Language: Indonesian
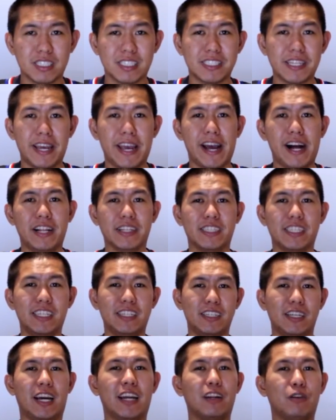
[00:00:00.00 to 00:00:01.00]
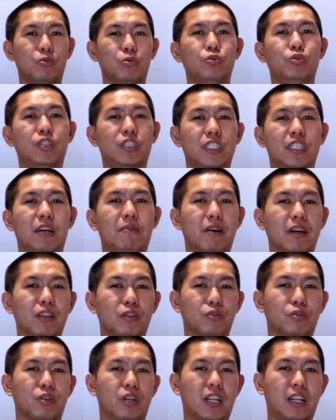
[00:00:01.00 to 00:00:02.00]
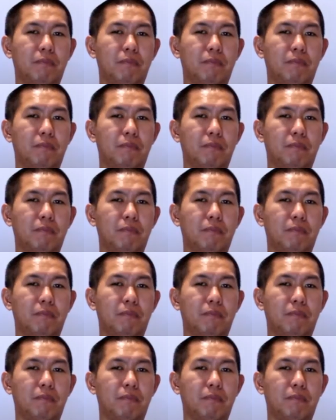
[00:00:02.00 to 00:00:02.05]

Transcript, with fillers: stay healthy ini karena kuncinya banget nih untuk